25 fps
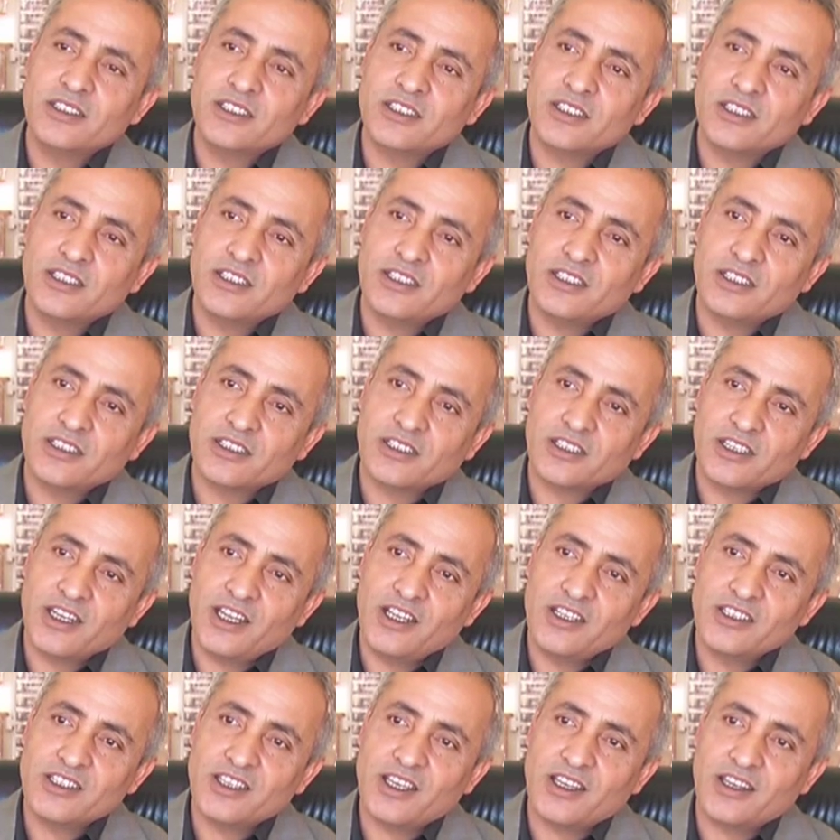e, e
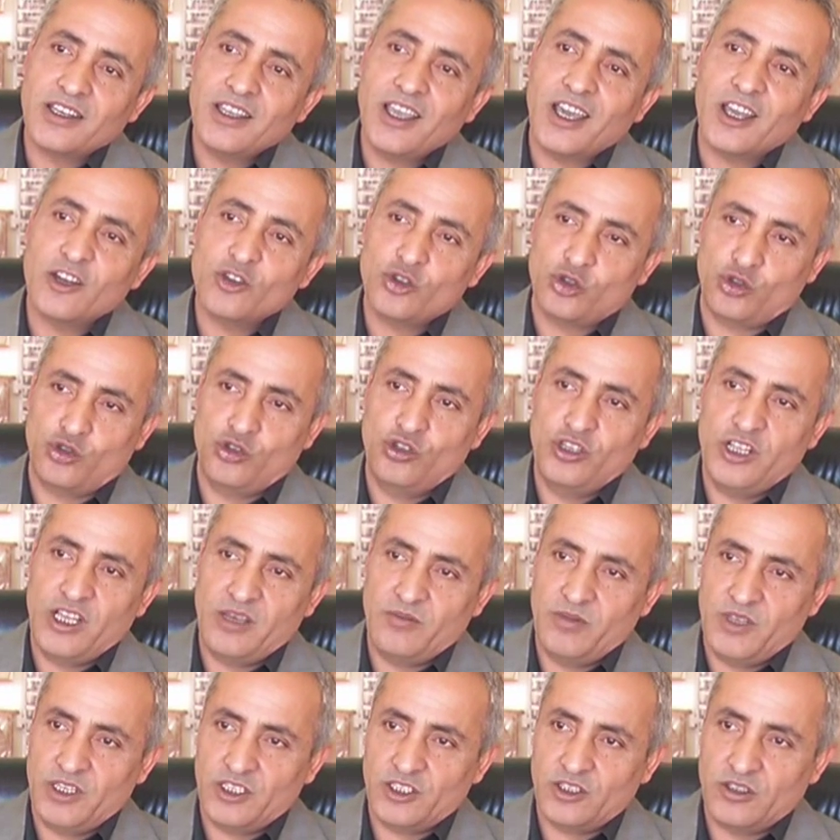kraliçe arıyı arı
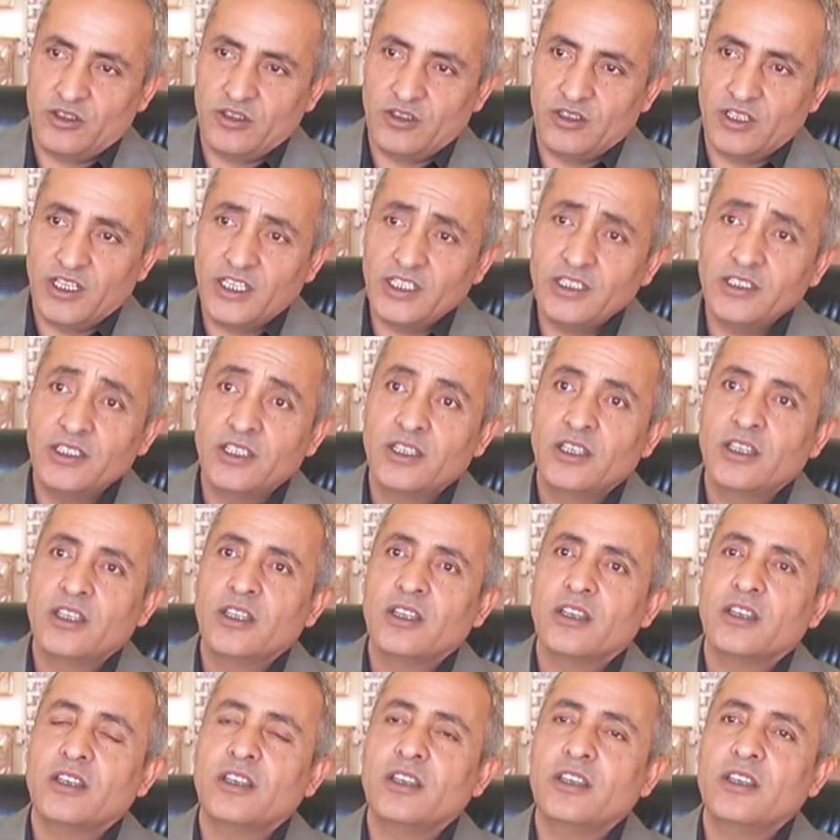sütüyle besliyorlar
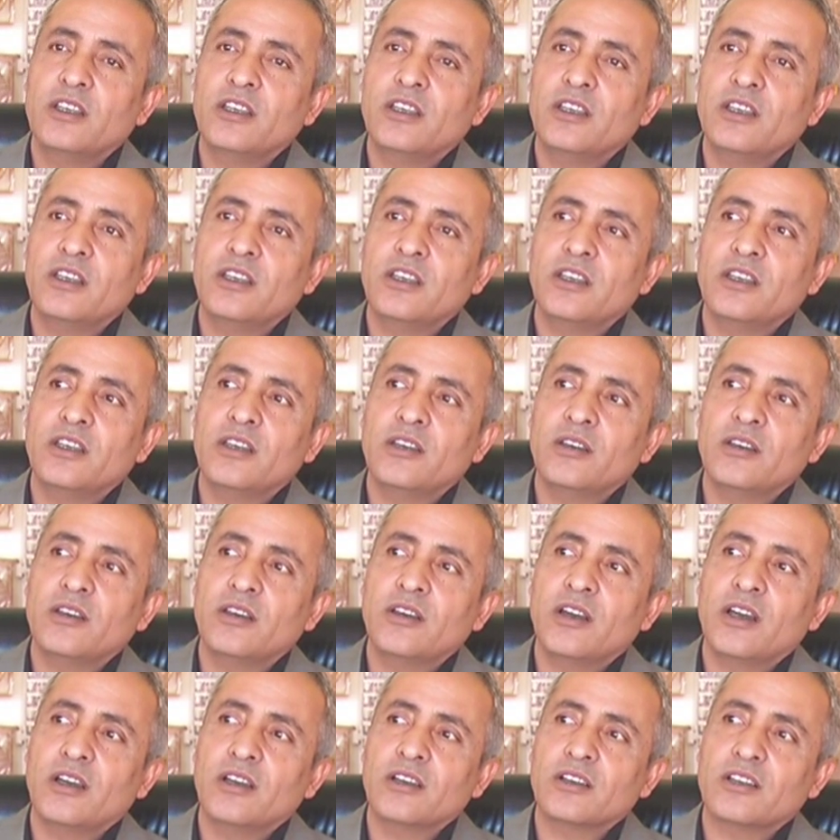
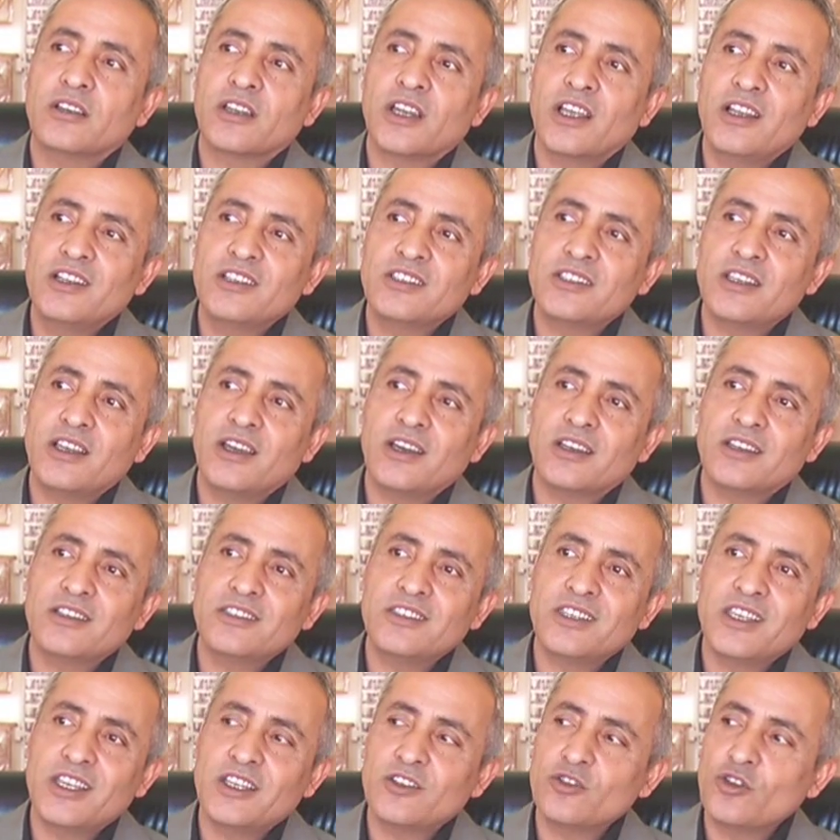e, kraliçe
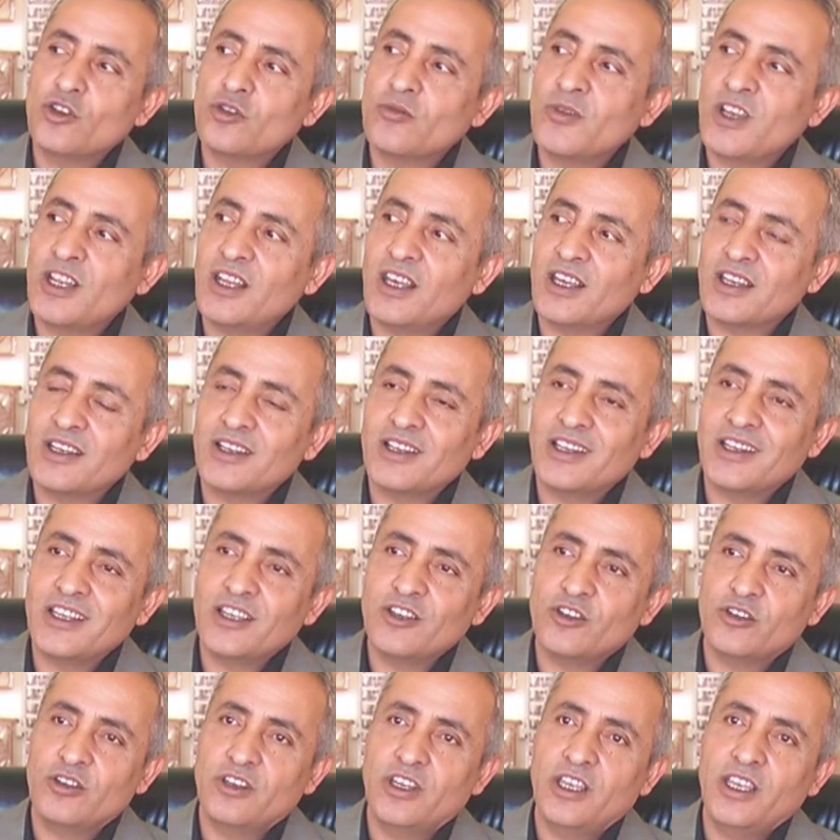arı diğer normal
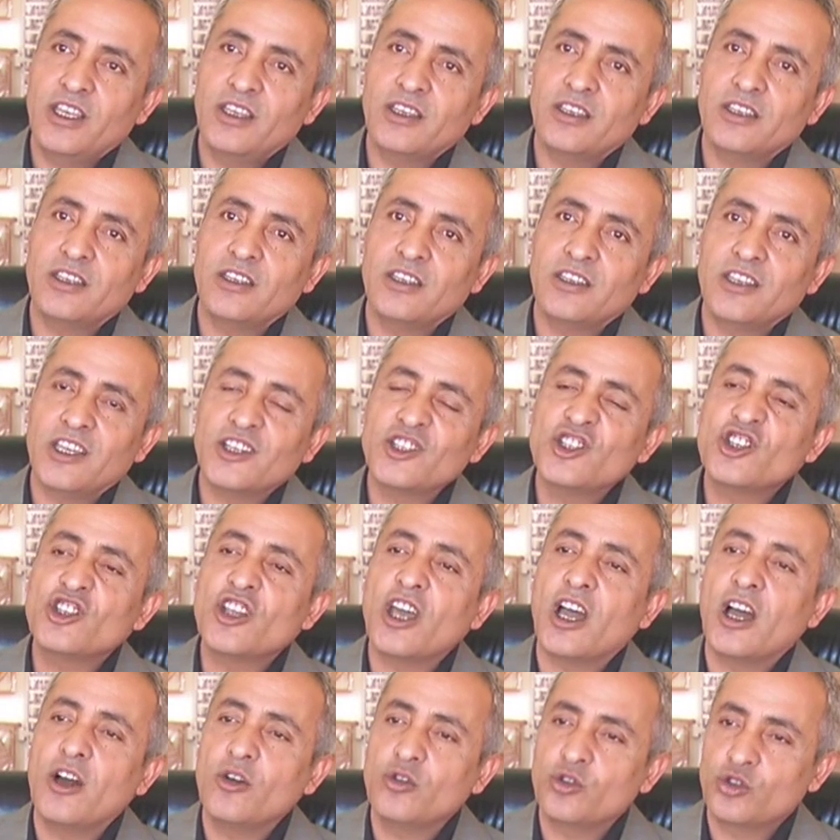arılara göre e,
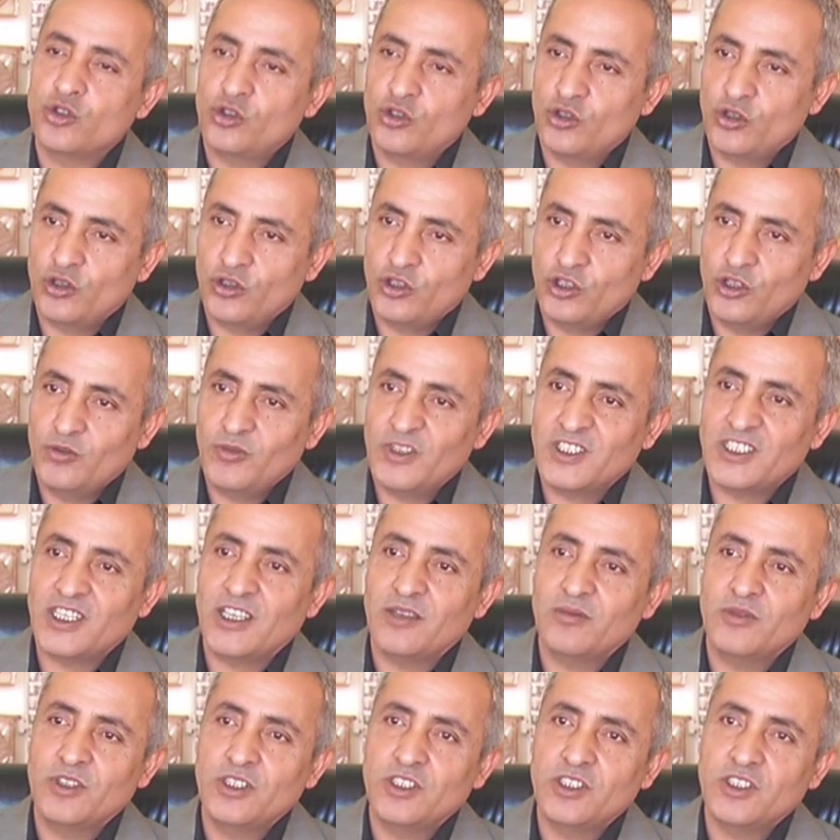yaşı daha uzun oluyor.
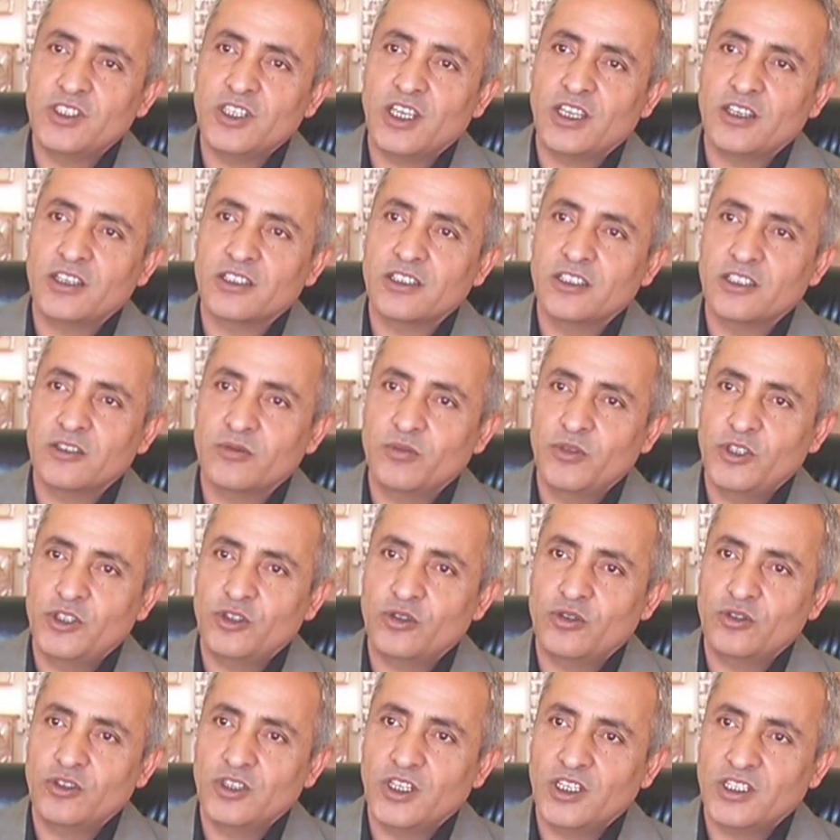Mesela bir işçi arı
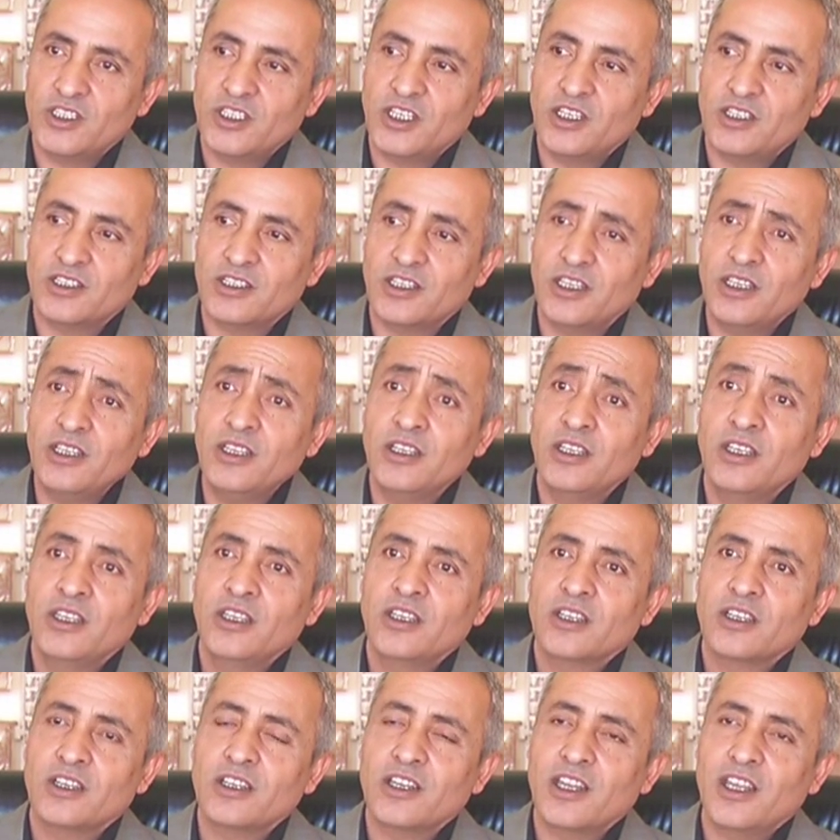45 gün yaşarken
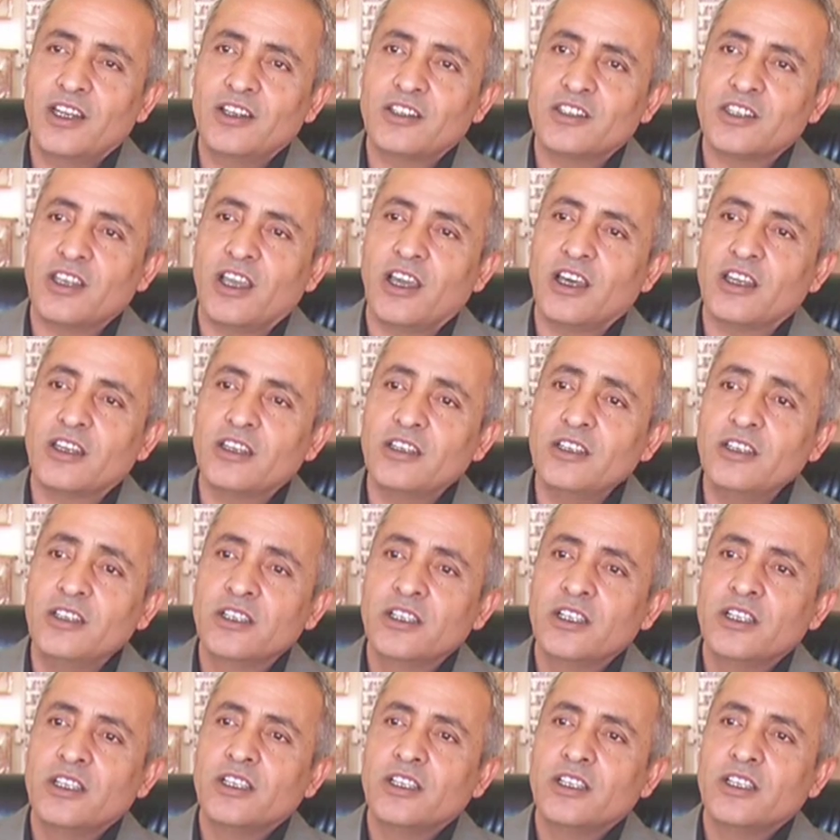kraliçe arı